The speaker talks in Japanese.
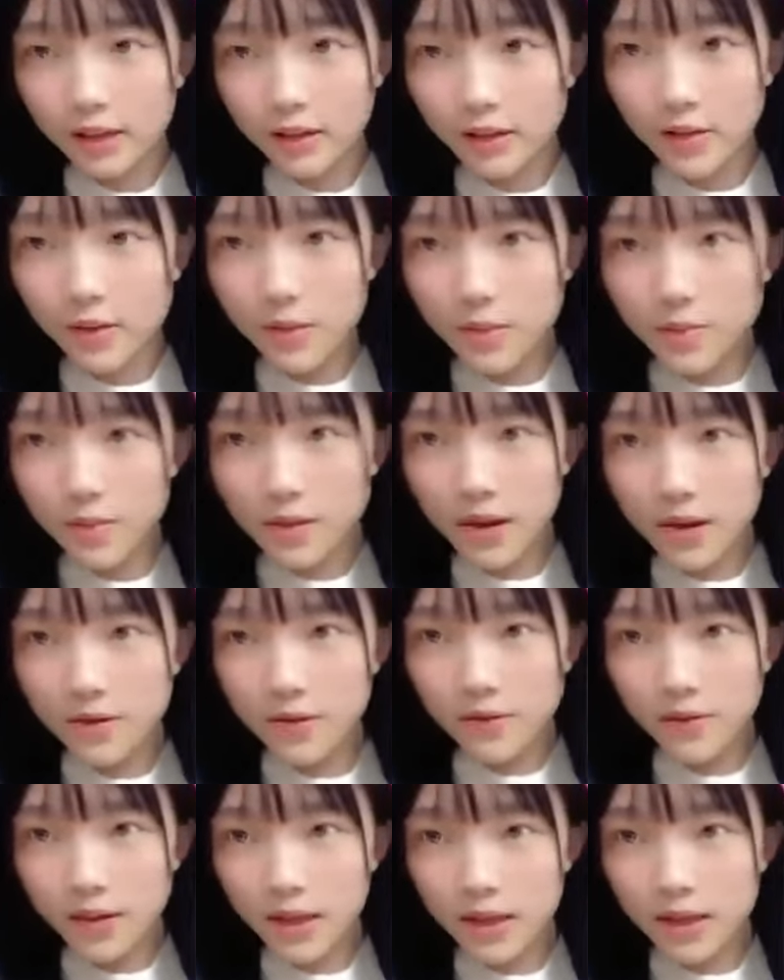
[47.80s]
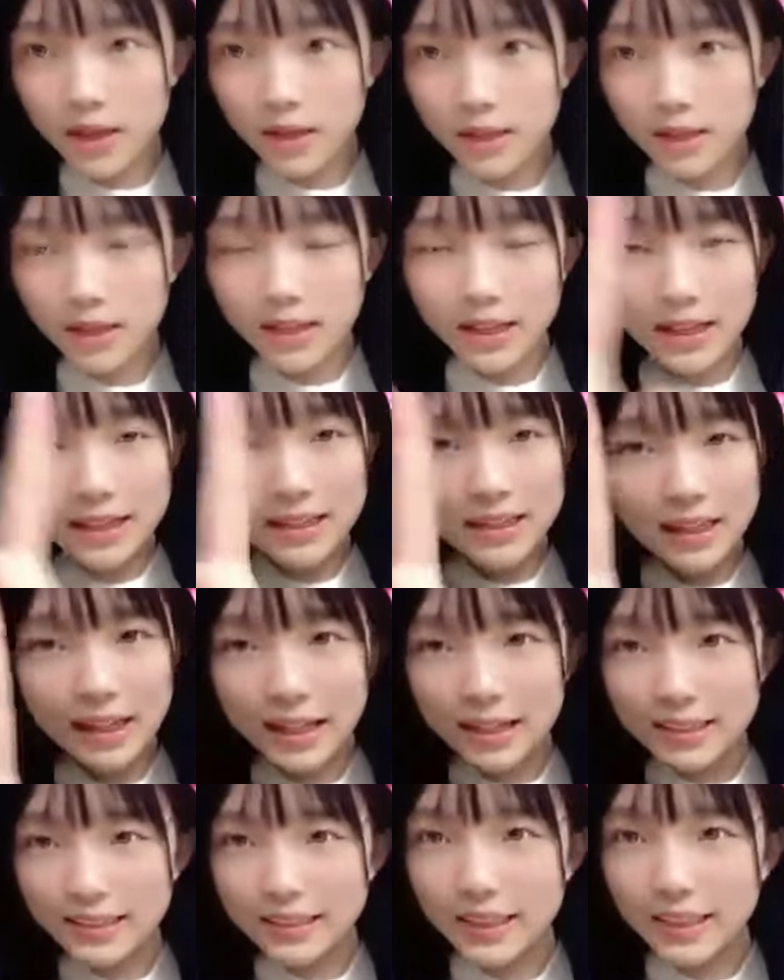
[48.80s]
こんばんははしら
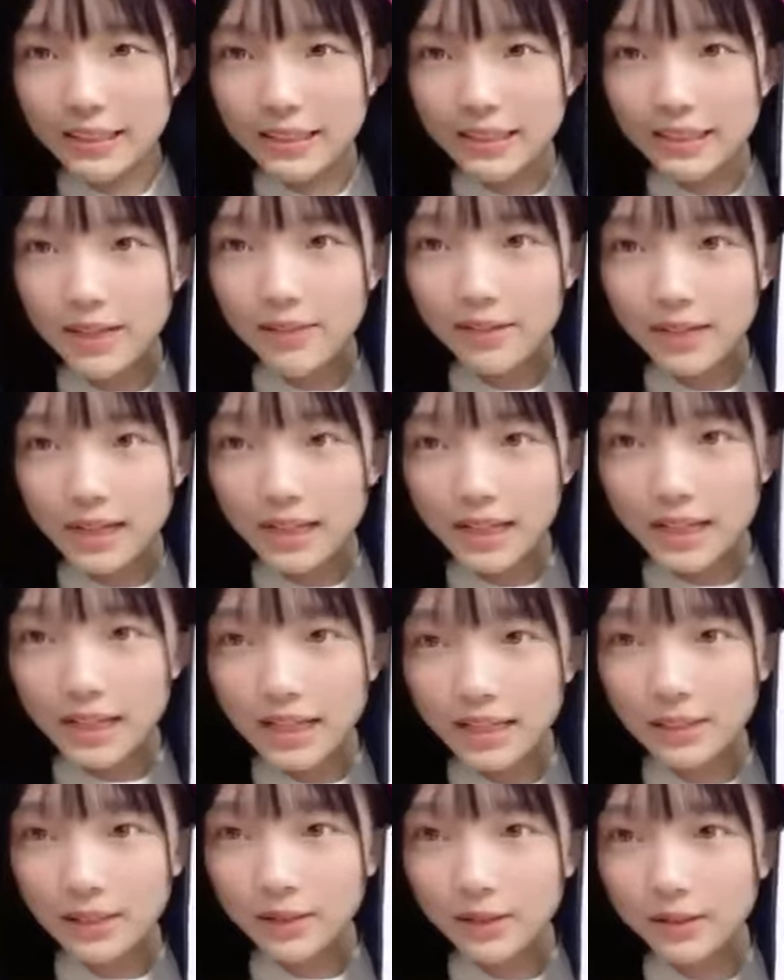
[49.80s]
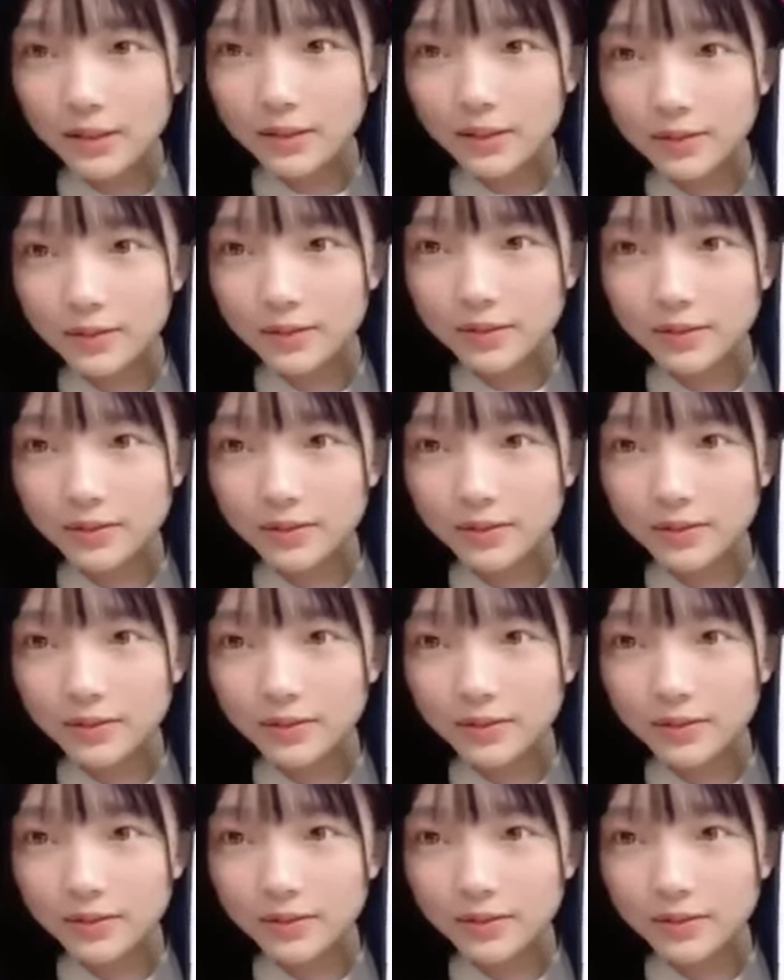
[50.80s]
はしさん一タワーありがとう